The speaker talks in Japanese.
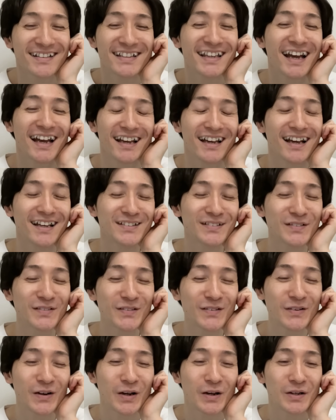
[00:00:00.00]
いや、あ
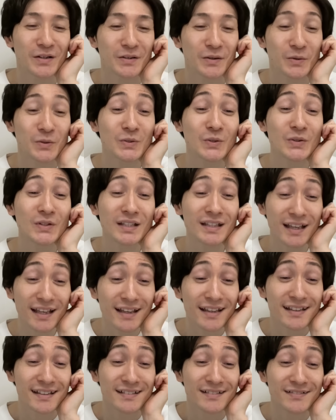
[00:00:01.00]
の、本当に
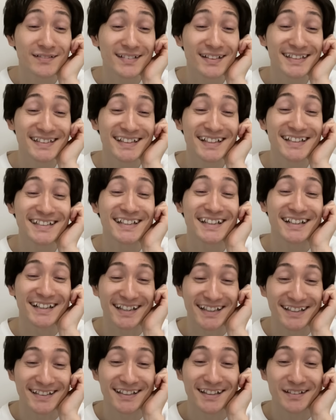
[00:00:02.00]
ね、俺はサナちゃん
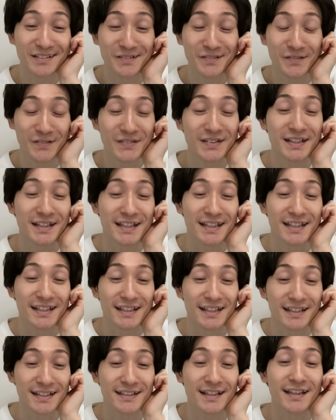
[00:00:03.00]
が行きたいところに
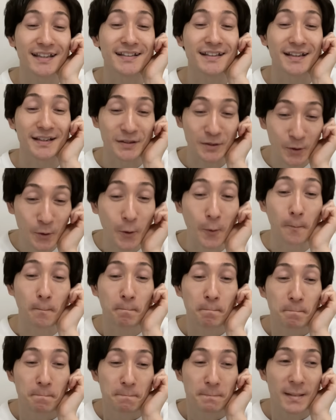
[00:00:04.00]
行きたいんだけど、
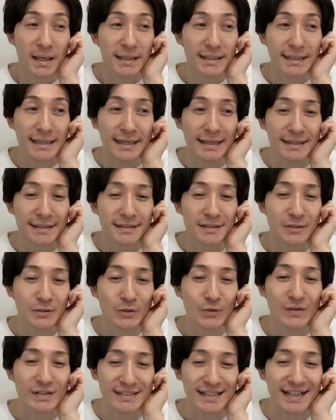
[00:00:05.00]
なんか、昨
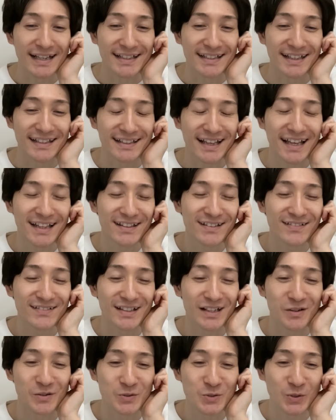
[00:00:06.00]
日はさ、ななんて言うん
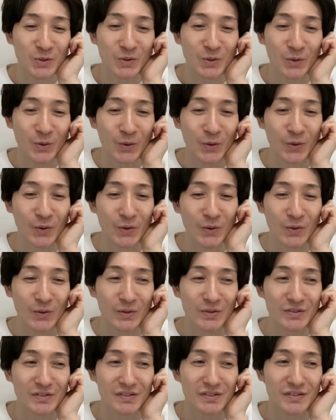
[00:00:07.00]
だろう、ちょっと
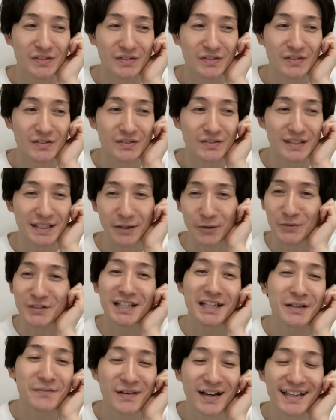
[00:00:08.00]
こう、なんかお
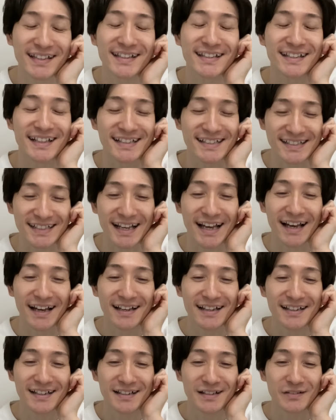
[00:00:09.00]
酒も入ってたしさ、
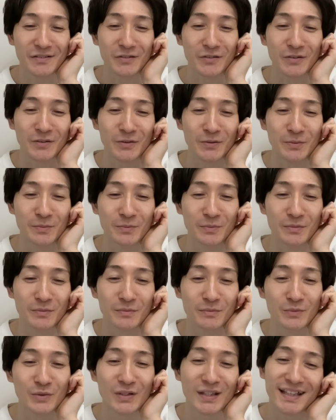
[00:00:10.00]
こ
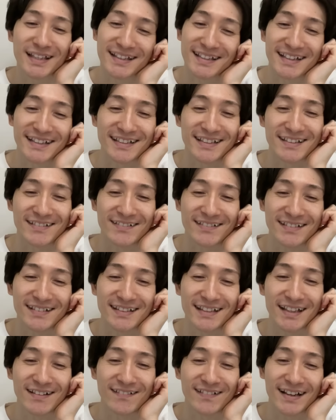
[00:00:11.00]
う、向きになって言っ
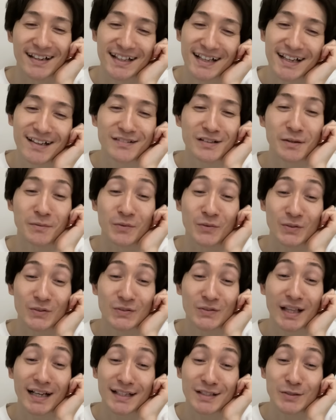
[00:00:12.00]
たのかなとかも、
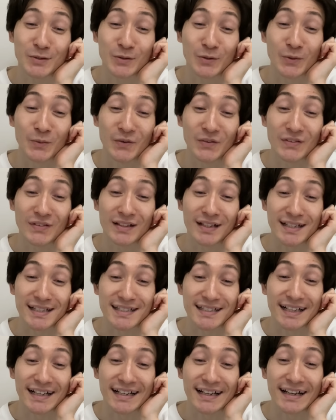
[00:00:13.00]
なんかちょっと思ったり
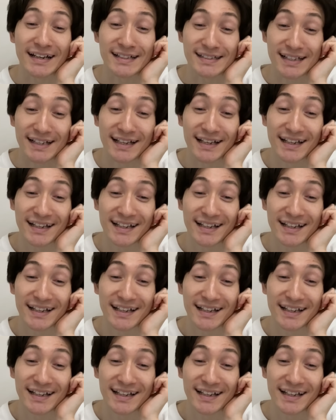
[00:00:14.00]
したからさ。